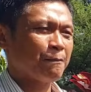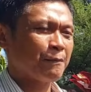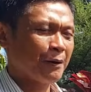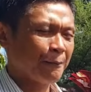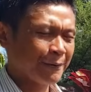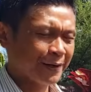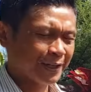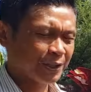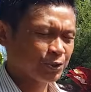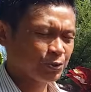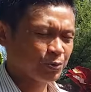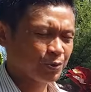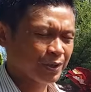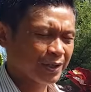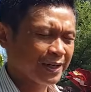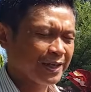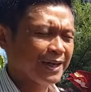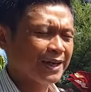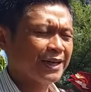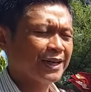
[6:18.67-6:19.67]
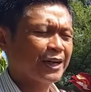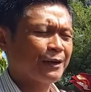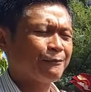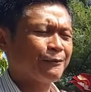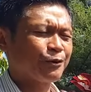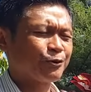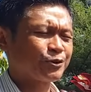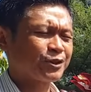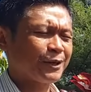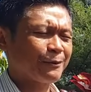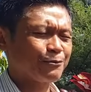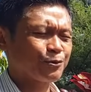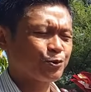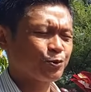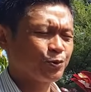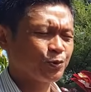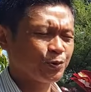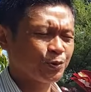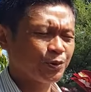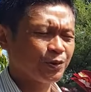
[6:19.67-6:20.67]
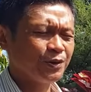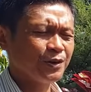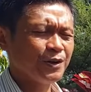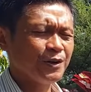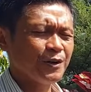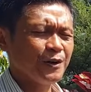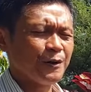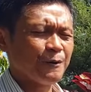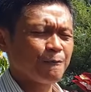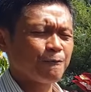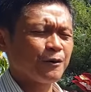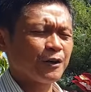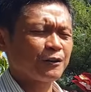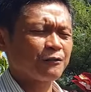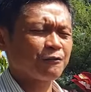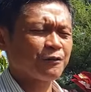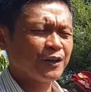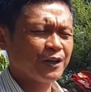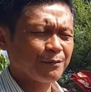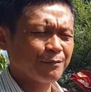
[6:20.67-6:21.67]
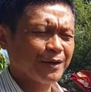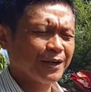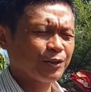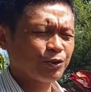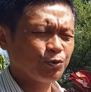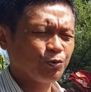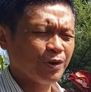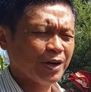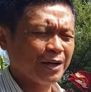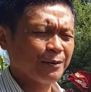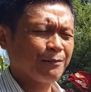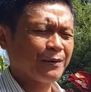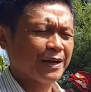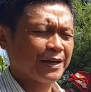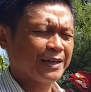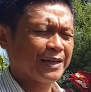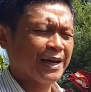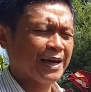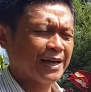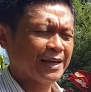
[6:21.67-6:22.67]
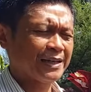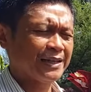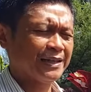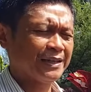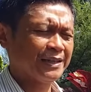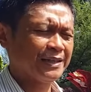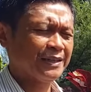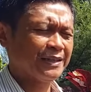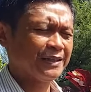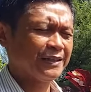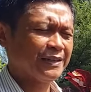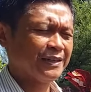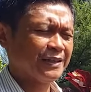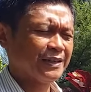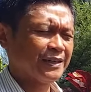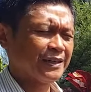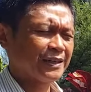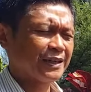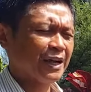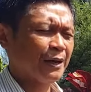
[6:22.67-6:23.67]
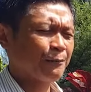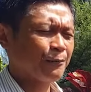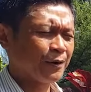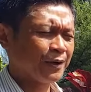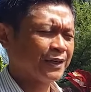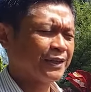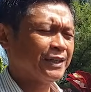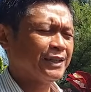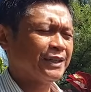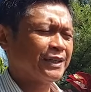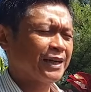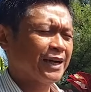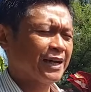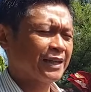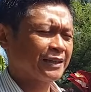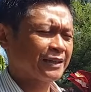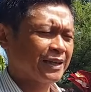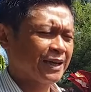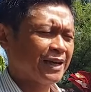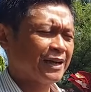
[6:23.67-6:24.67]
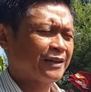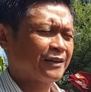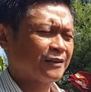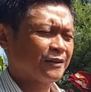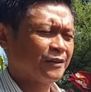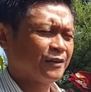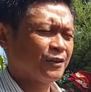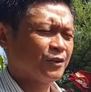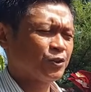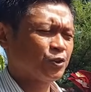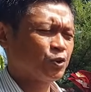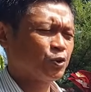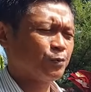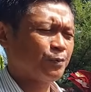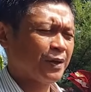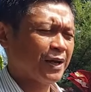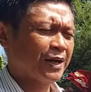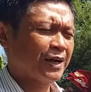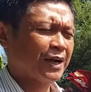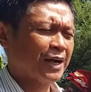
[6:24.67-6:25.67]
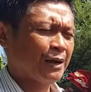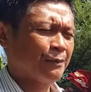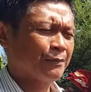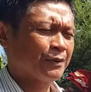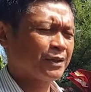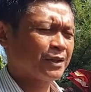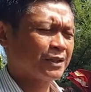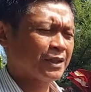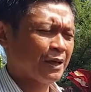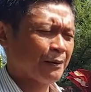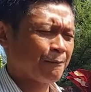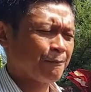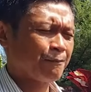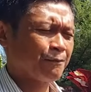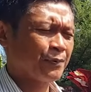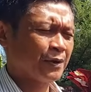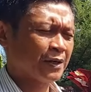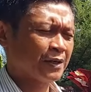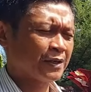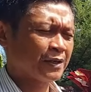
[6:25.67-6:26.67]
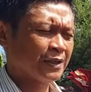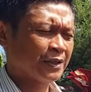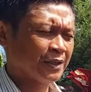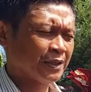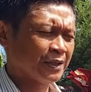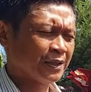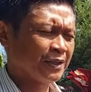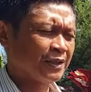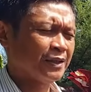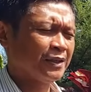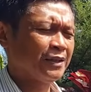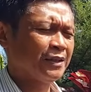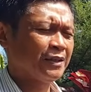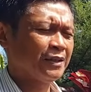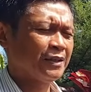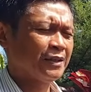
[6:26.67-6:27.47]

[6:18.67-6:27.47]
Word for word: Bapa di surga, kami mengucap syukur buat firman Tuhan pagi hari ini. Kami boleh diingatkan supaya kami tetap berdiri